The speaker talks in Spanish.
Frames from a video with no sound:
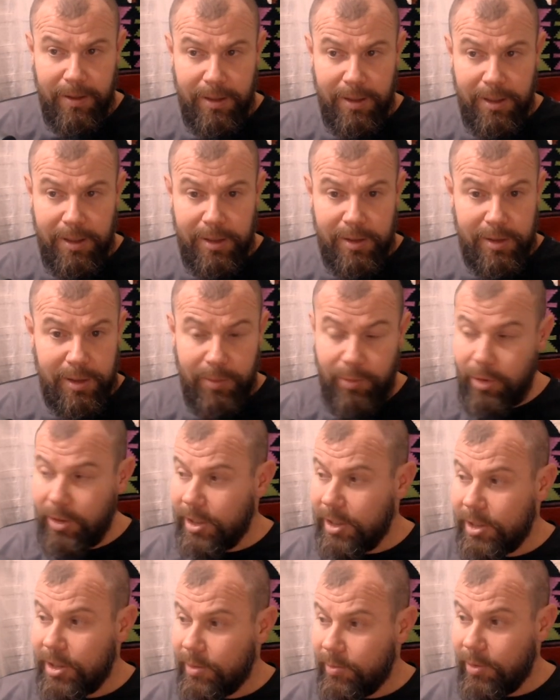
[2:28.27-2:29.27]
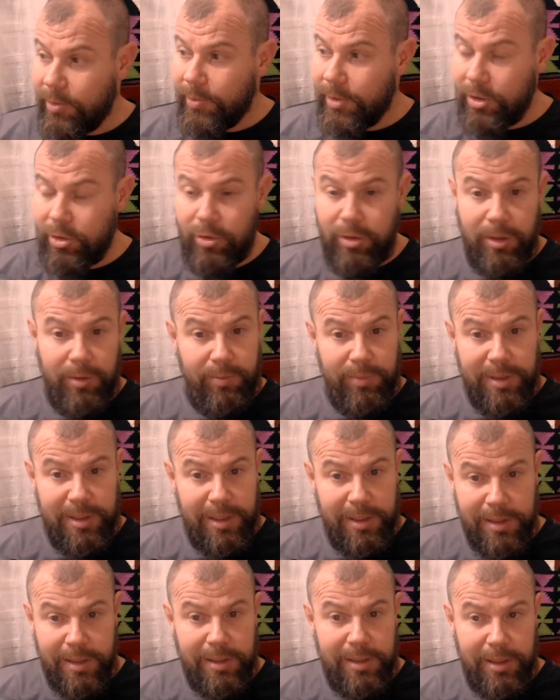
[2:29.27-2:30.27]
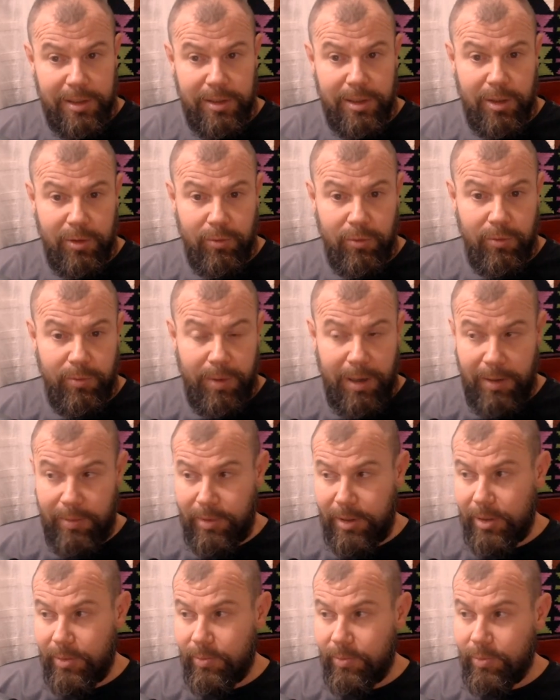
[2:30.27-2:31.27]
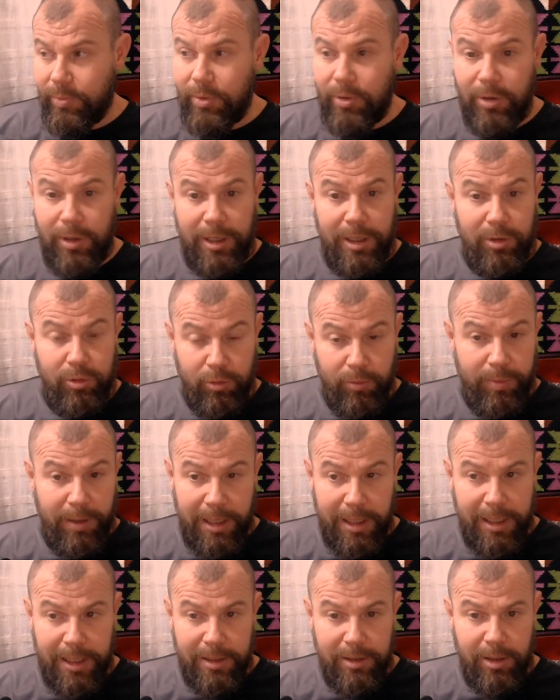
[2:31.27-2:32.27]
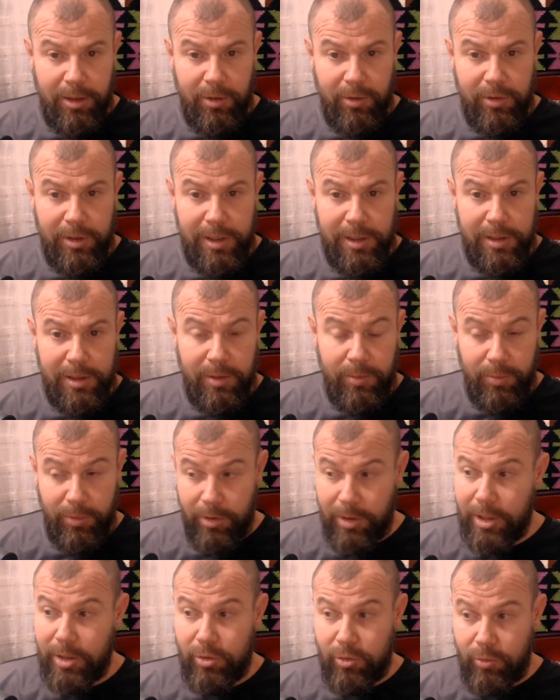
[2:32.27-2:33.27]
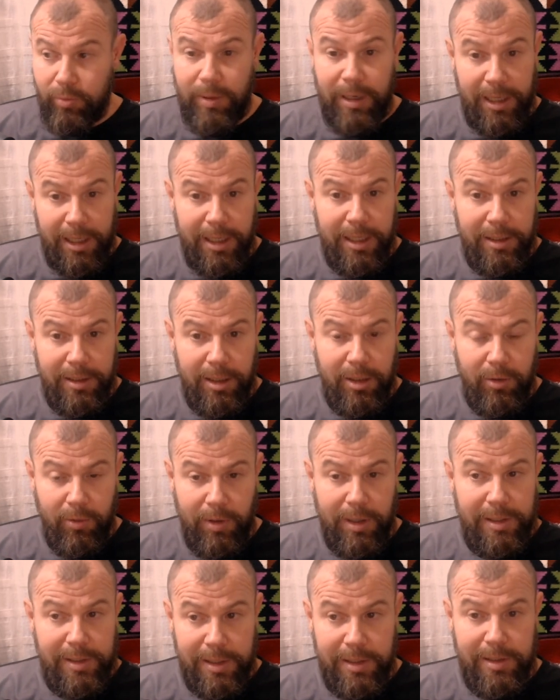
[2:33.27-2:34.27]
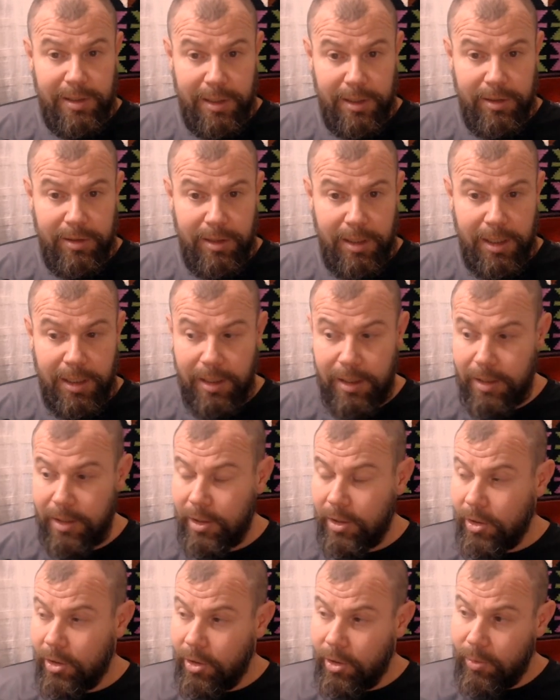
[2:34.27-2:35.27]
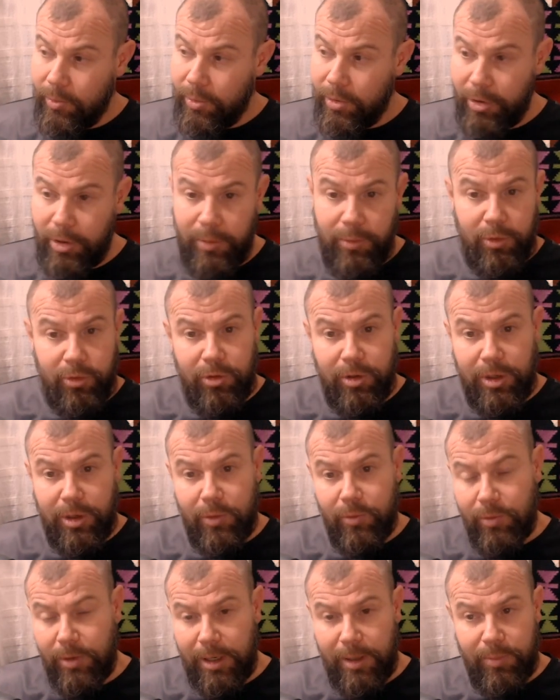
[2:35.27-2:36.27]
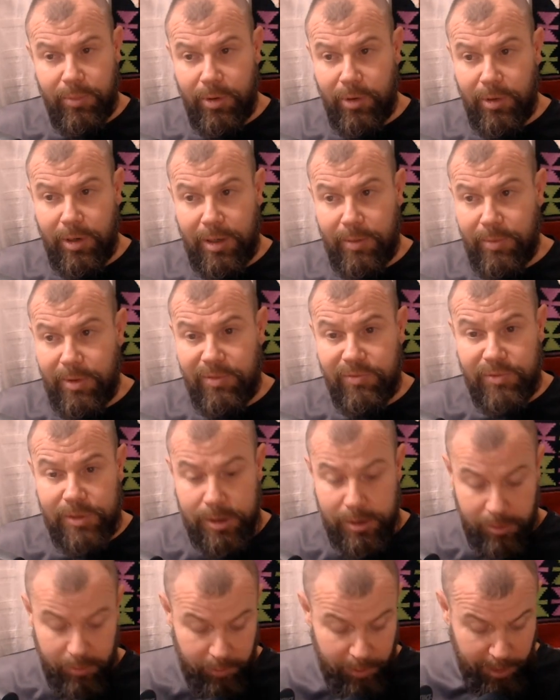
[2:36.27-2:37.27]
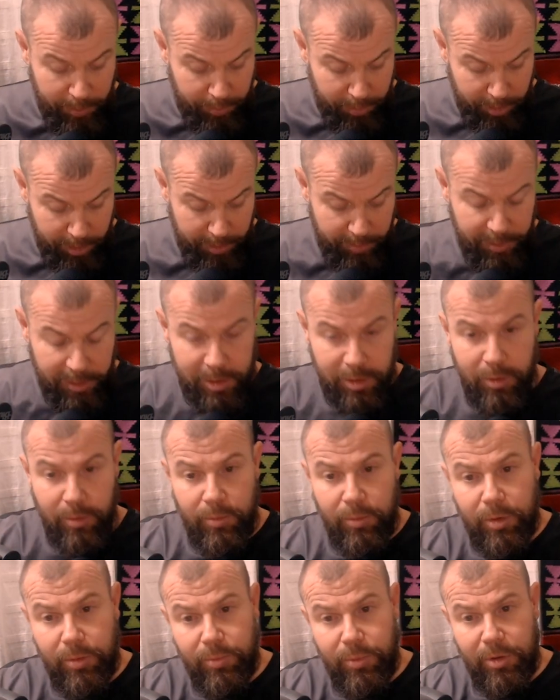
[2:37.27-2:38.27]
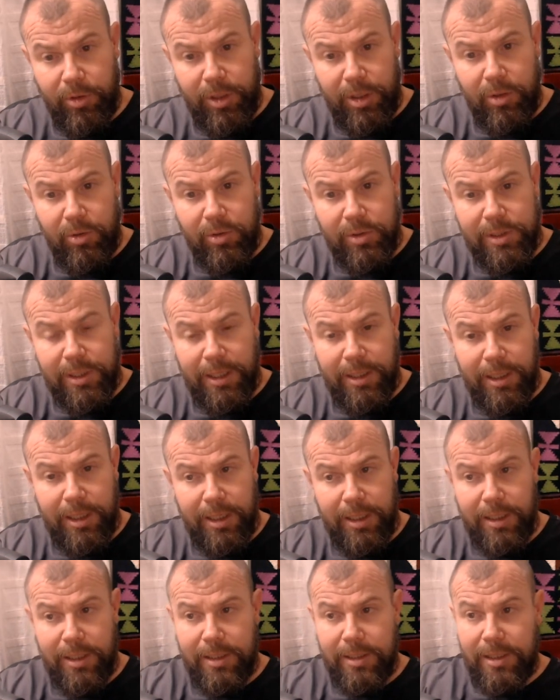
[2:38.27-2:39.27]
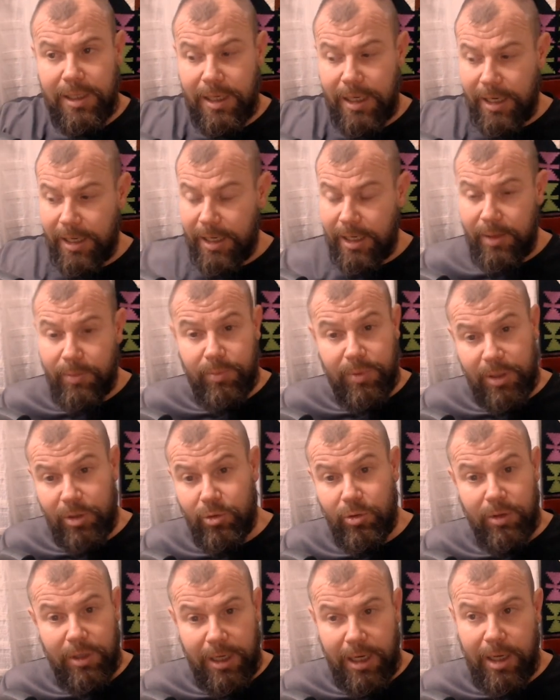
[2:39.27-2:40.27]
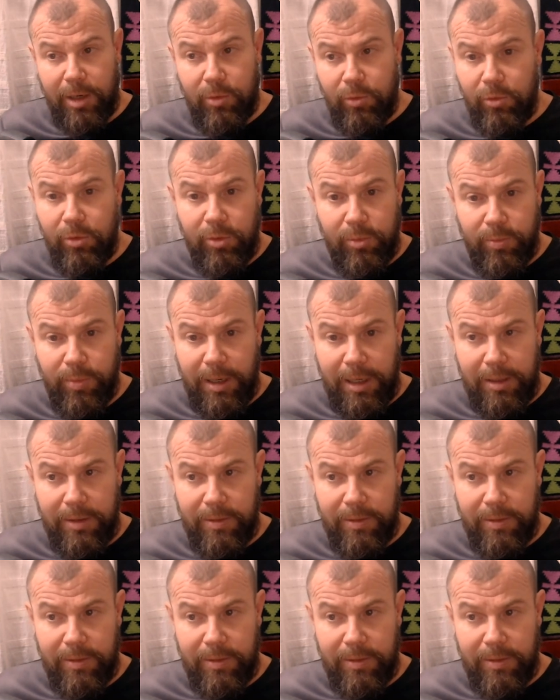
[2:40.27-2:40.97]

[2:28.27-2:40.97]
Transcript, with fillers: Si vos en este momento te empezás a sentir culpable porque tu pareja te lo dice, porque tu pareja te lo hace sentir, porque vos tenés una, programación muy poderosa respecto de la culpa,